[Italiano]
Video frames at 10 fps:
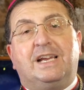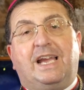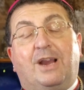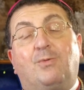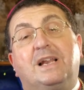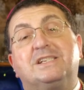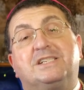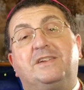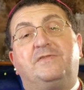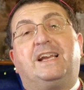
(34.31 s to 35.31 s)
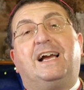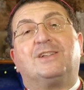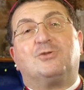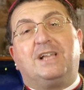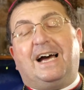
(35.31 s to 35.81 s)
e quale
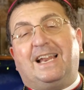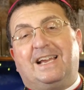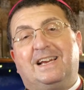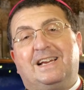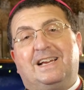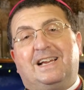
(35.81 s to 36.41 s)
significato dare